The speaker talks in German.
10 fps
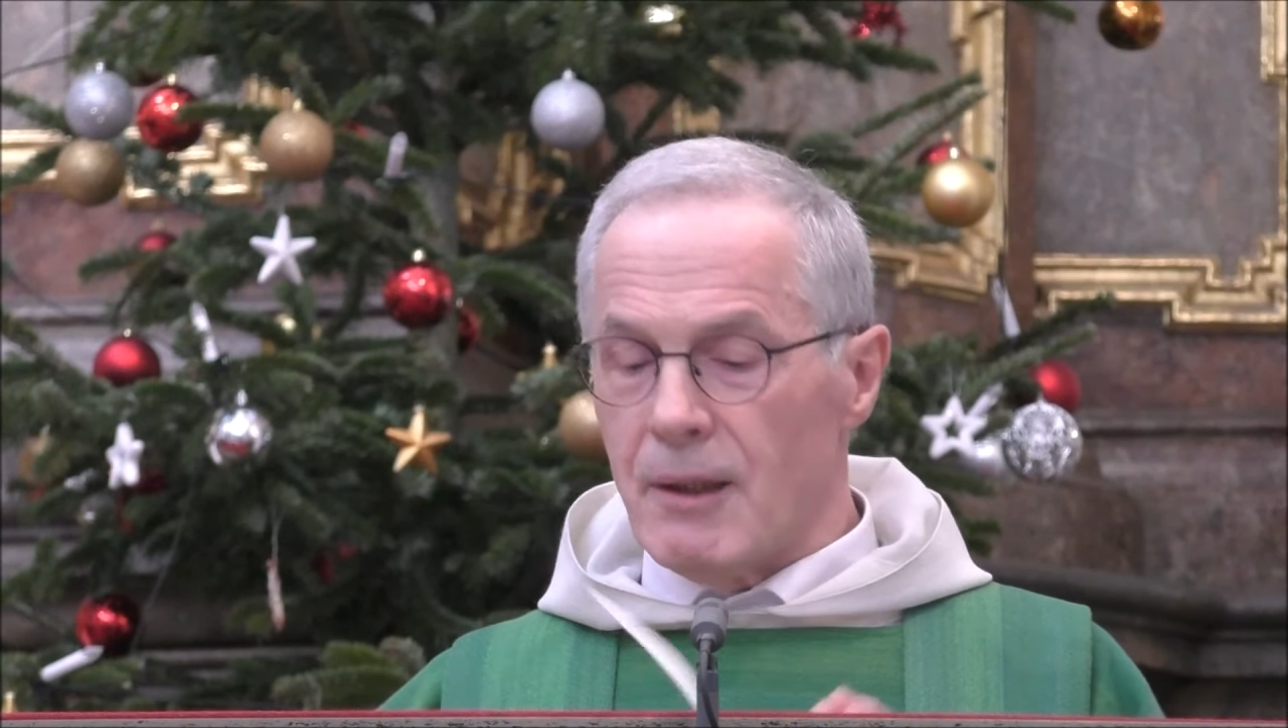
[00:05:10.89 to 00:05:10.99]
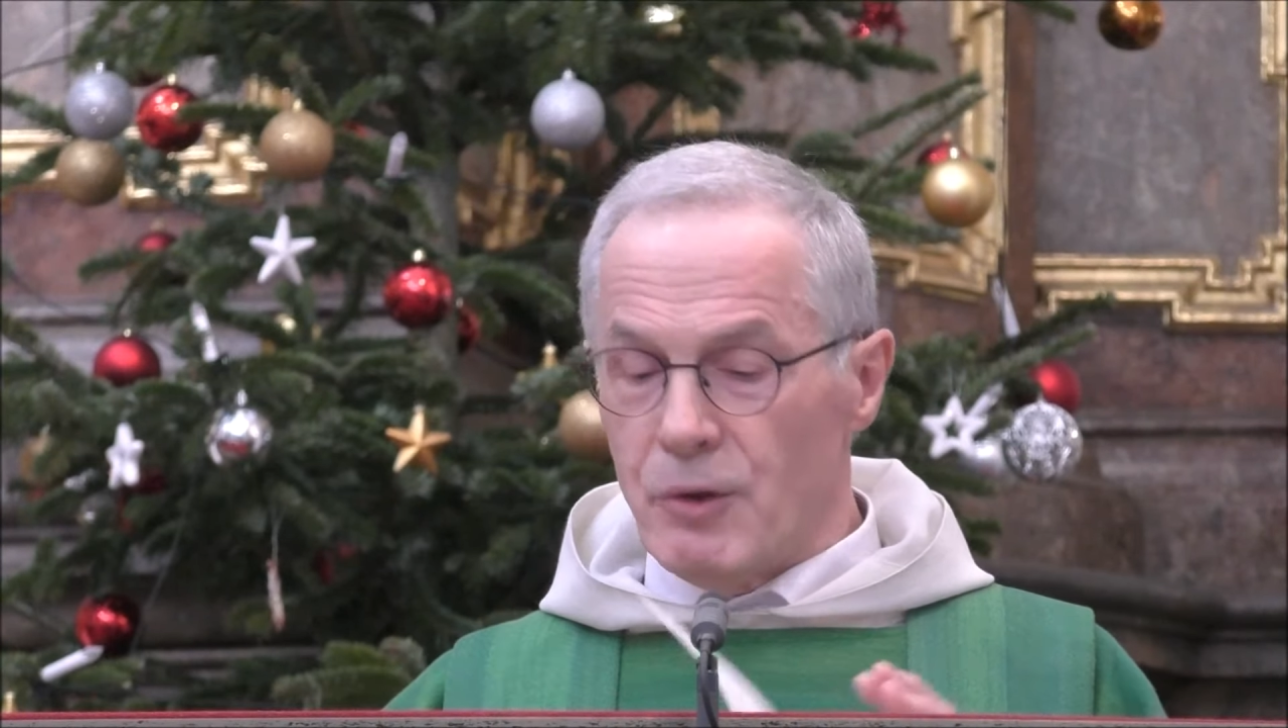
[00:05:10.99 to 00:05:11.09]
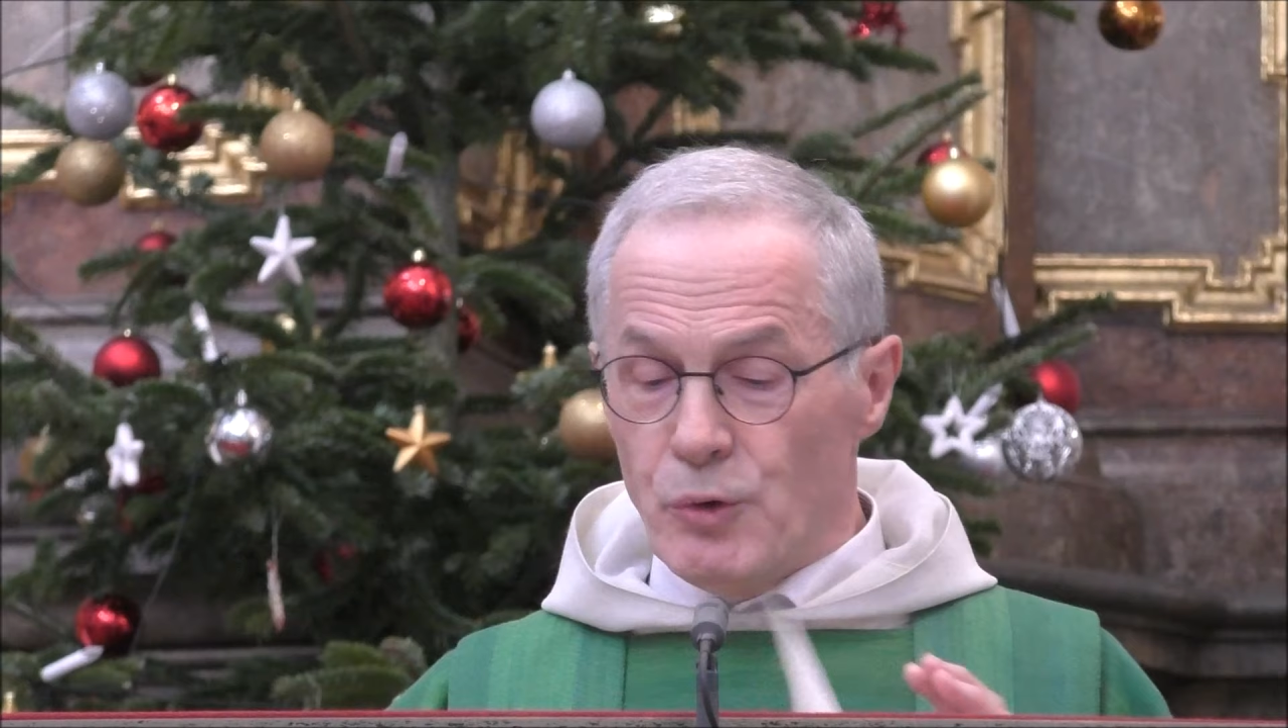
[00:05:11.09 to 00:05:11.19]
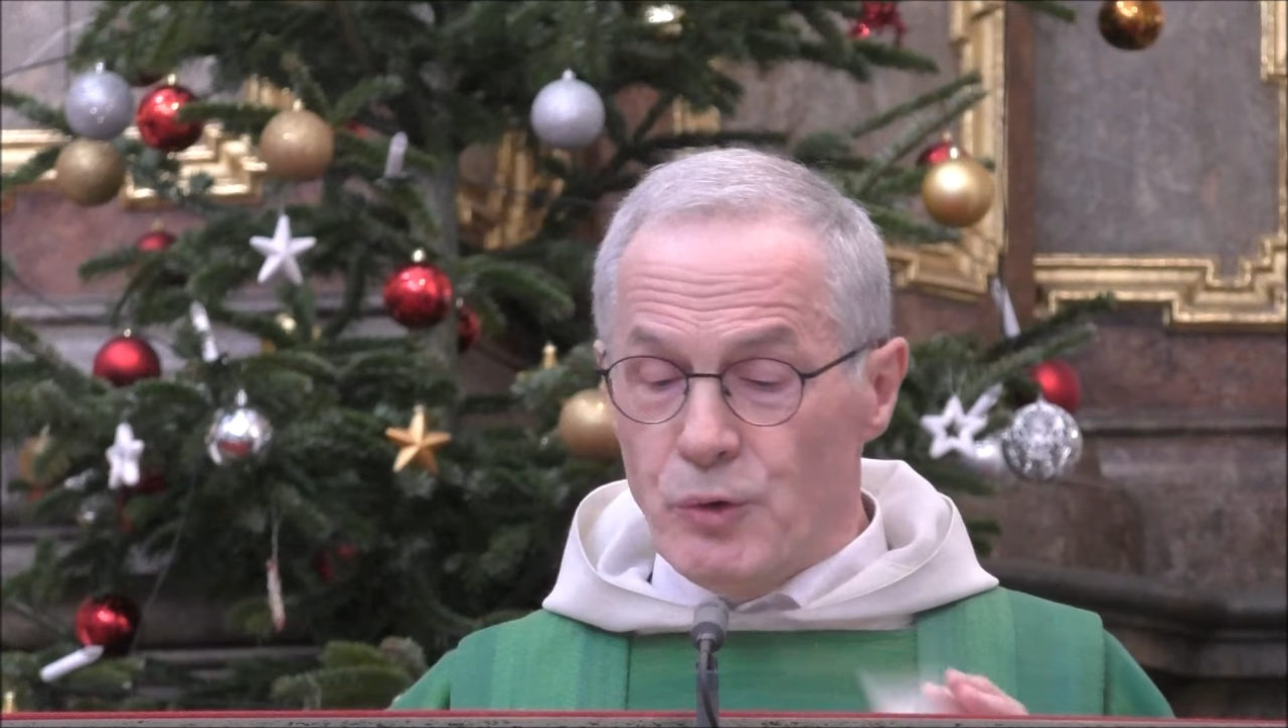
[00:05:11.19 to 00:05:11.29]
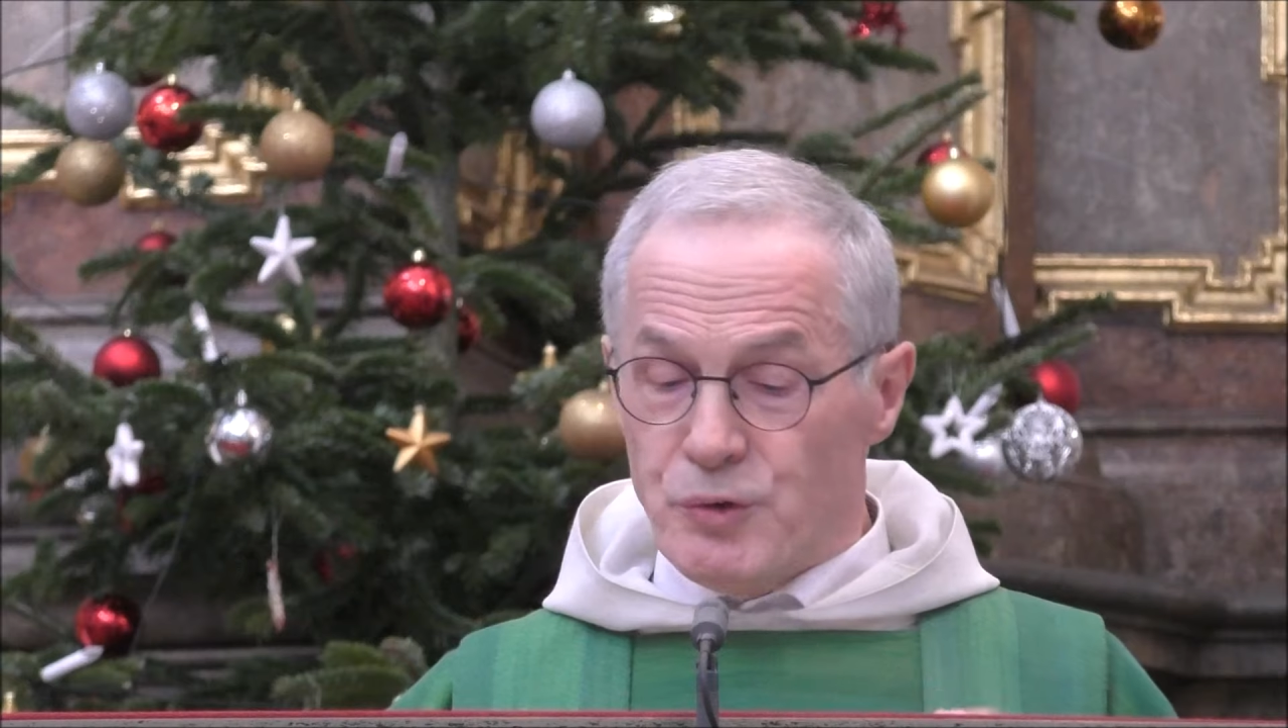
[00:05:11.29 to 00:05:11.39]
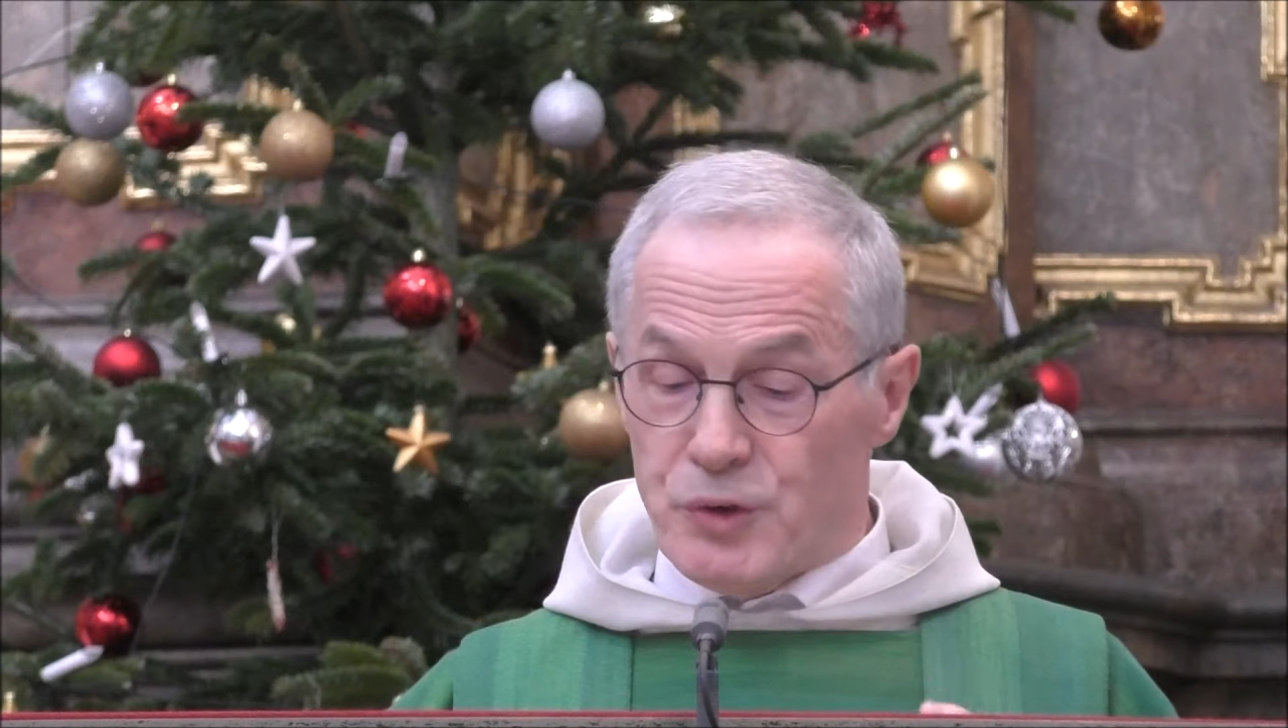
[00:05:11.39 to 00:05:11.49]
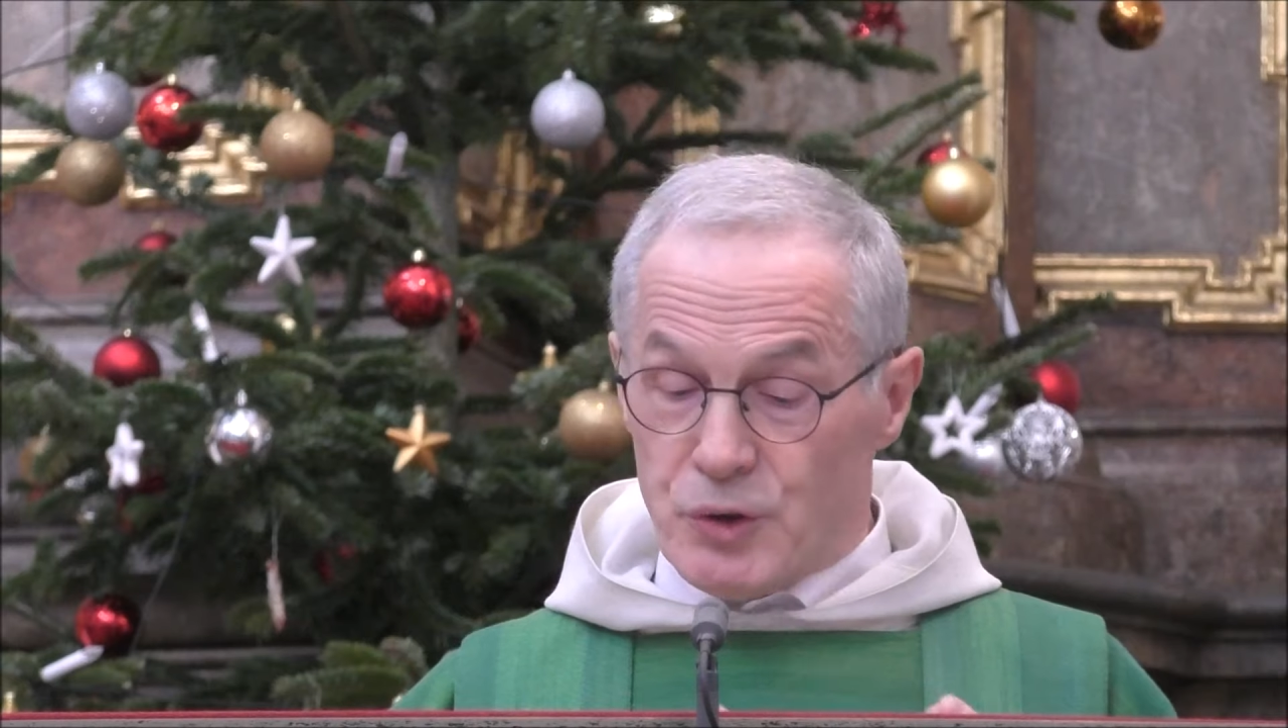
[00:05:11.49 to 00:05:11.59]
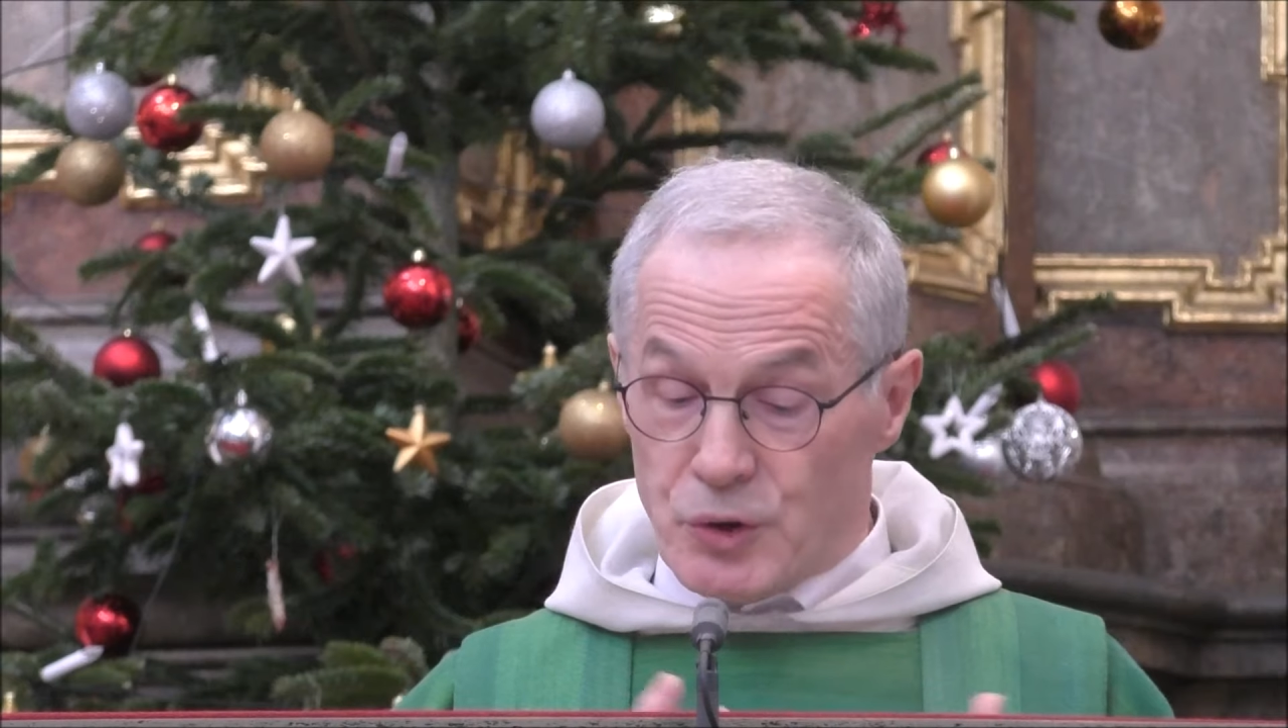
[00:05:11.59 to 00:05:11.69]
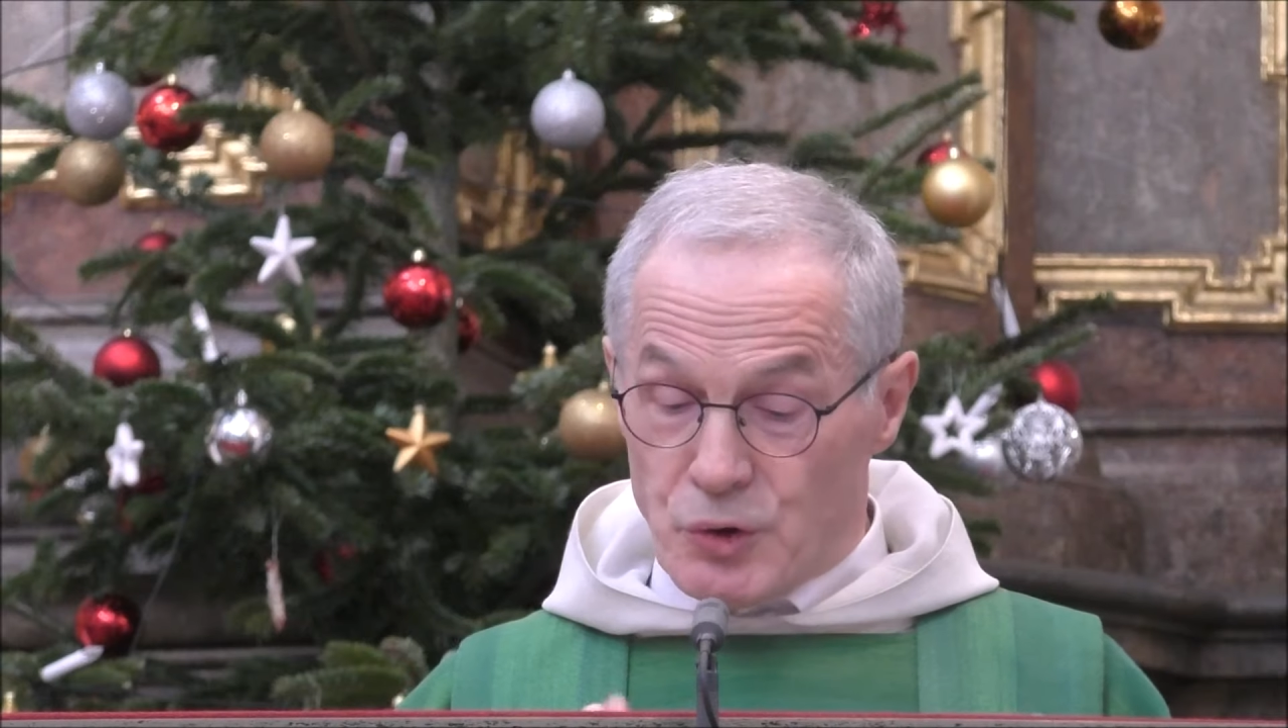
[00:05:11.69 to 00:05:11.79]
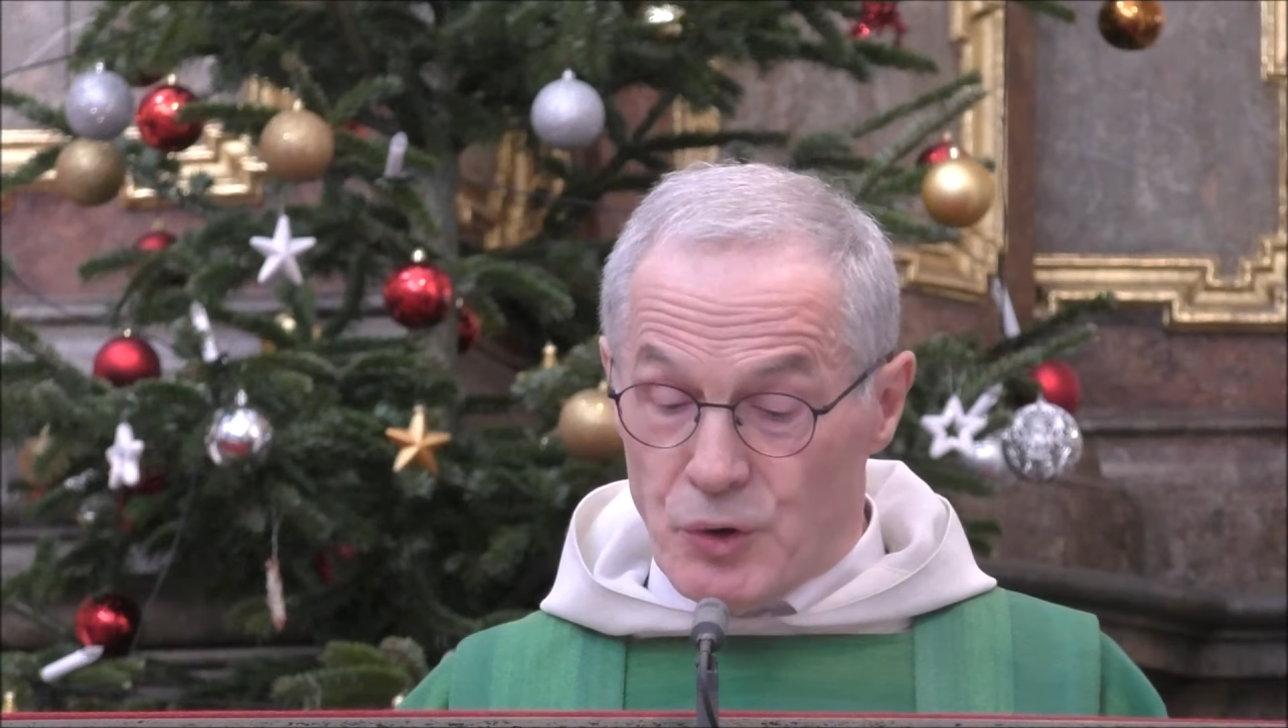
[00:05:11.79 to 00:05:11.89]

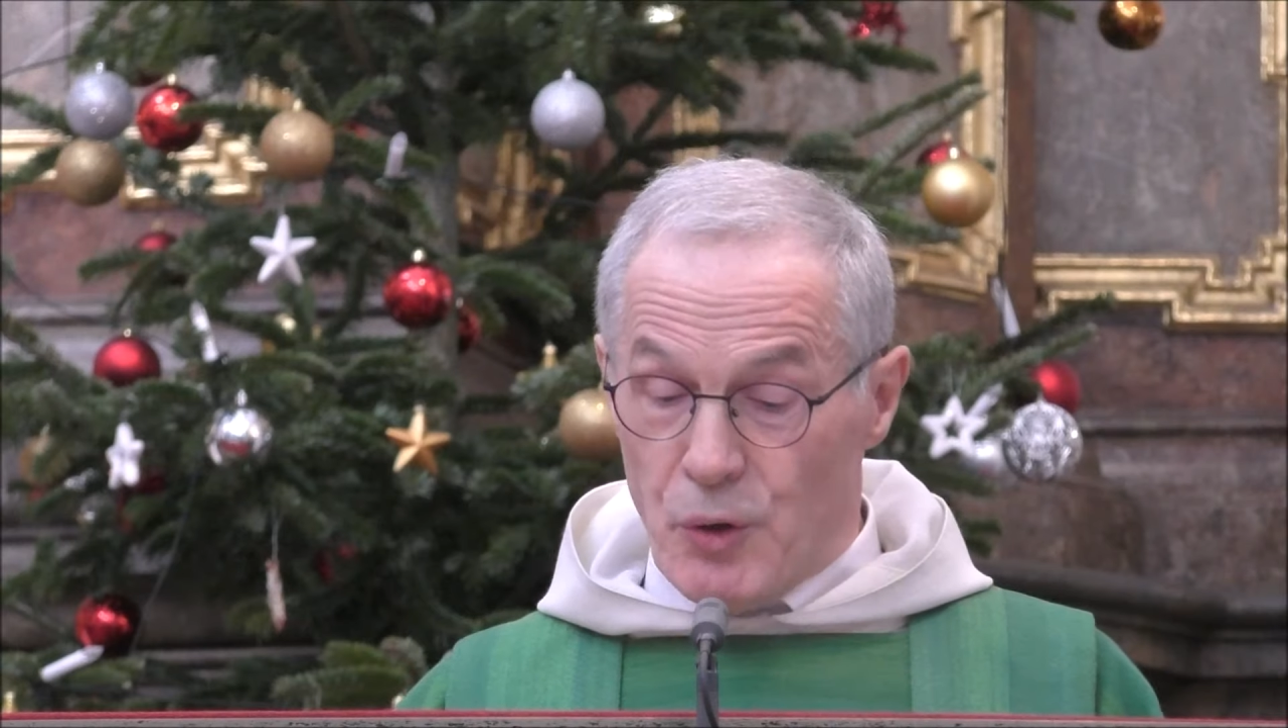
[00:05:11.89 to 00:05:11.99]
ruft